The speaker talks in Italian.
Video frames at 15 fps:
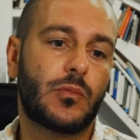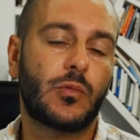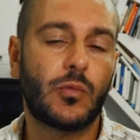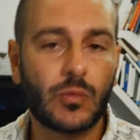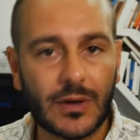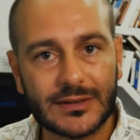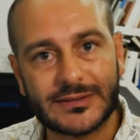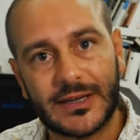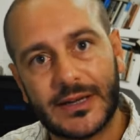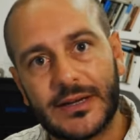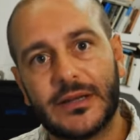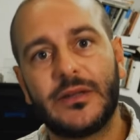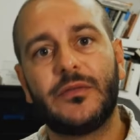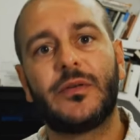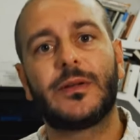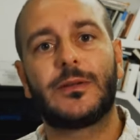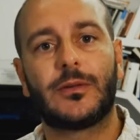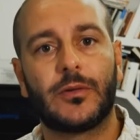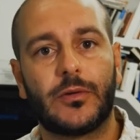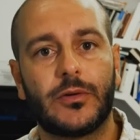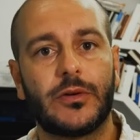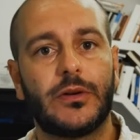una serie di
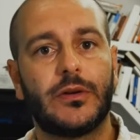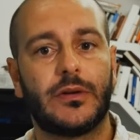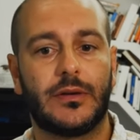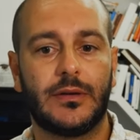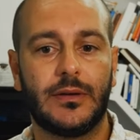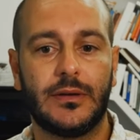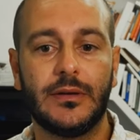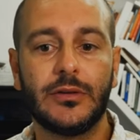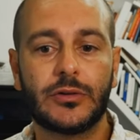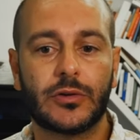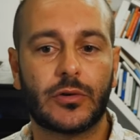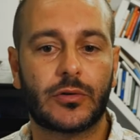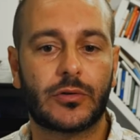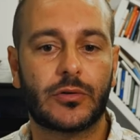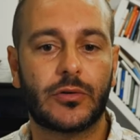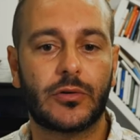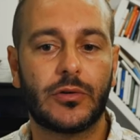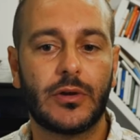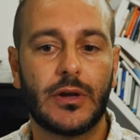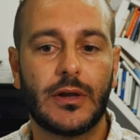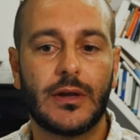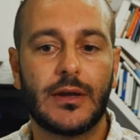fattori intorno
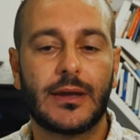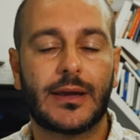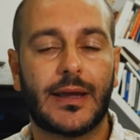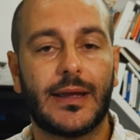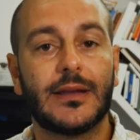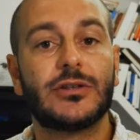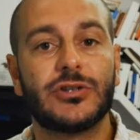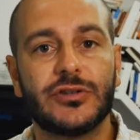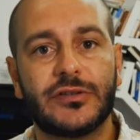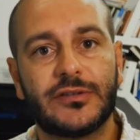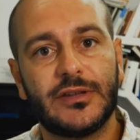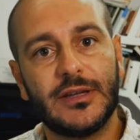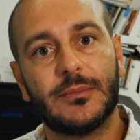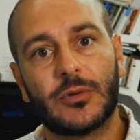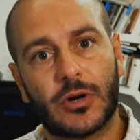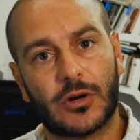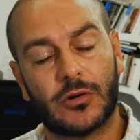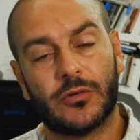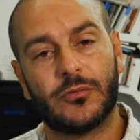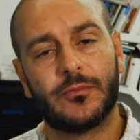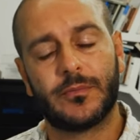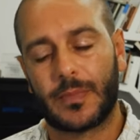che ci
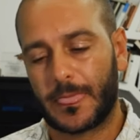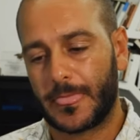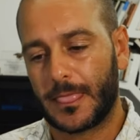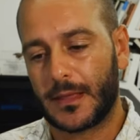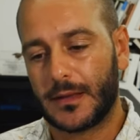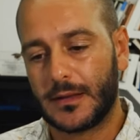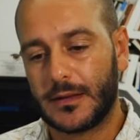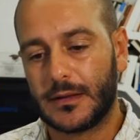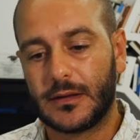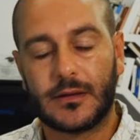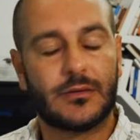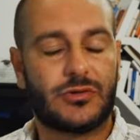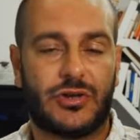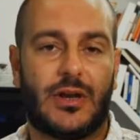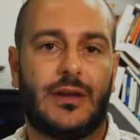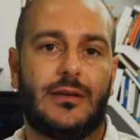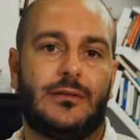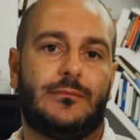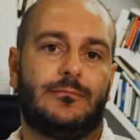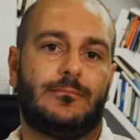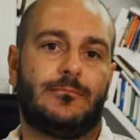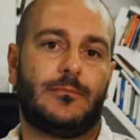stimolano. Cioè,
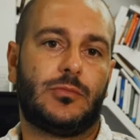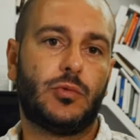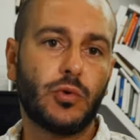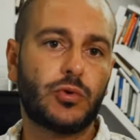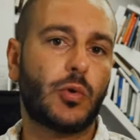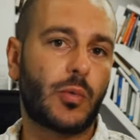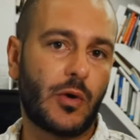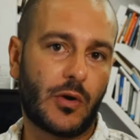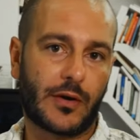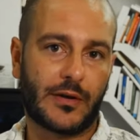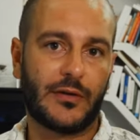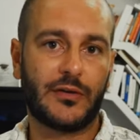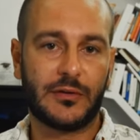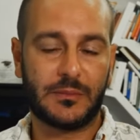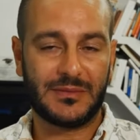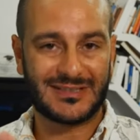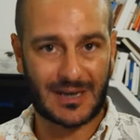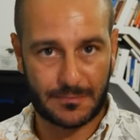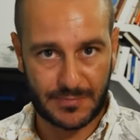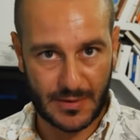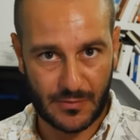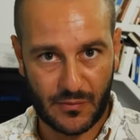tutto quello che noi
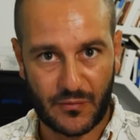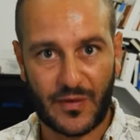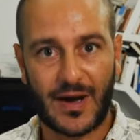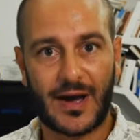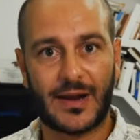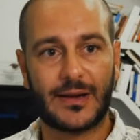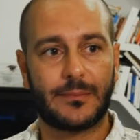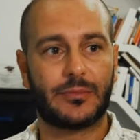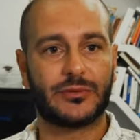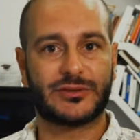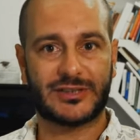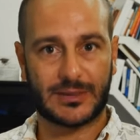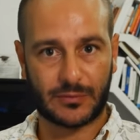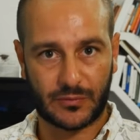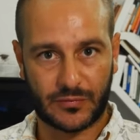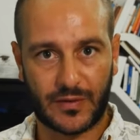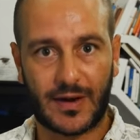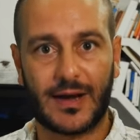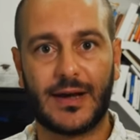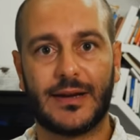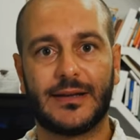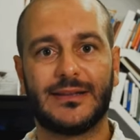sappiamo fare, possiamo
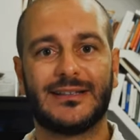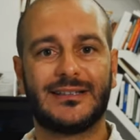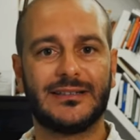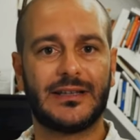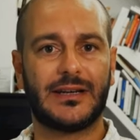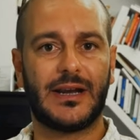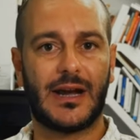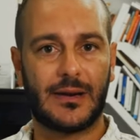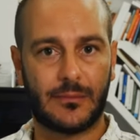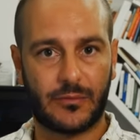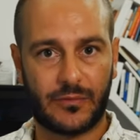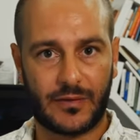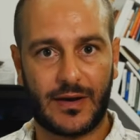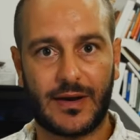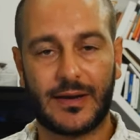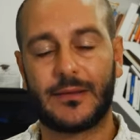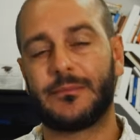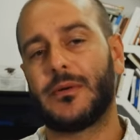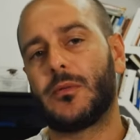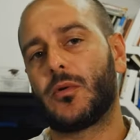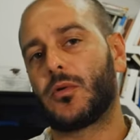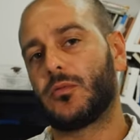fare, desideriamo fare,
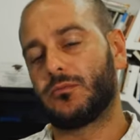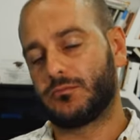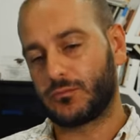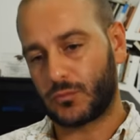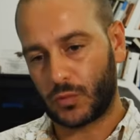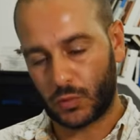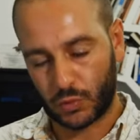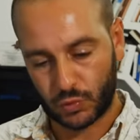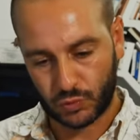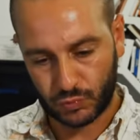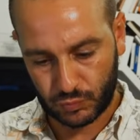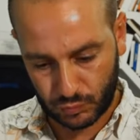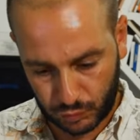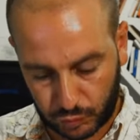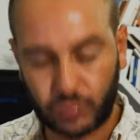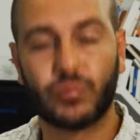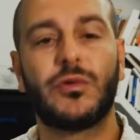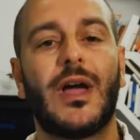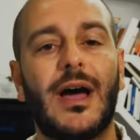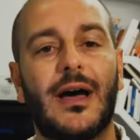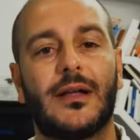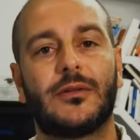abbiamo
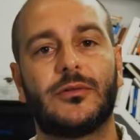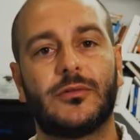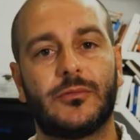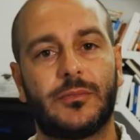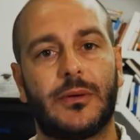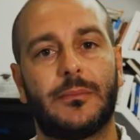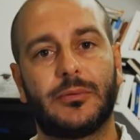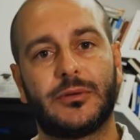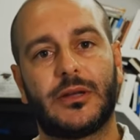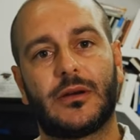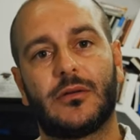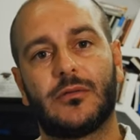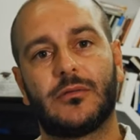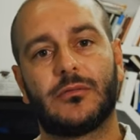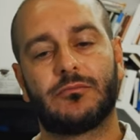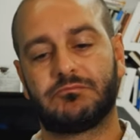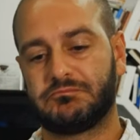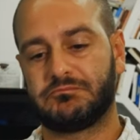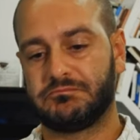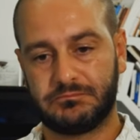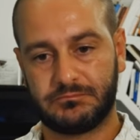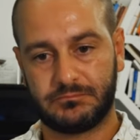studiato per poterlo
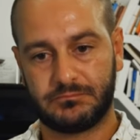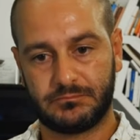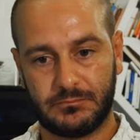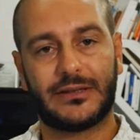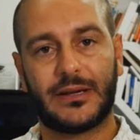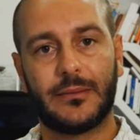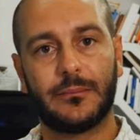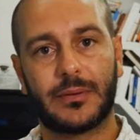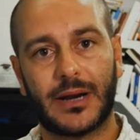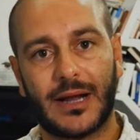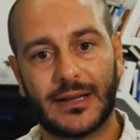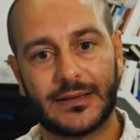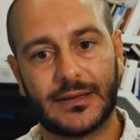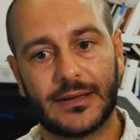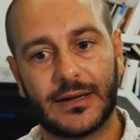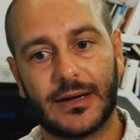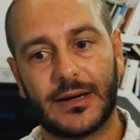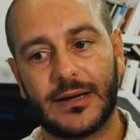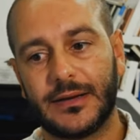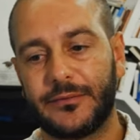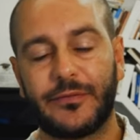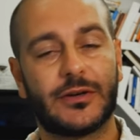mettere in pratica
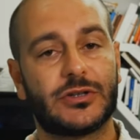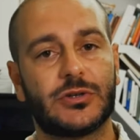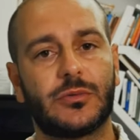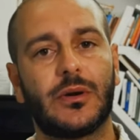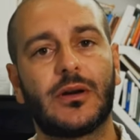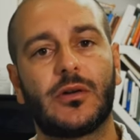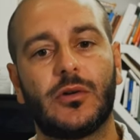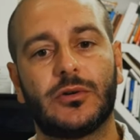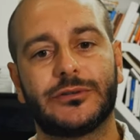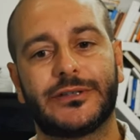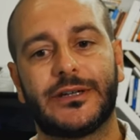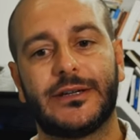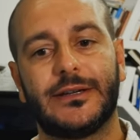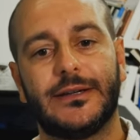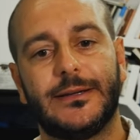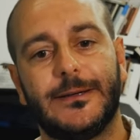e farci qualcosa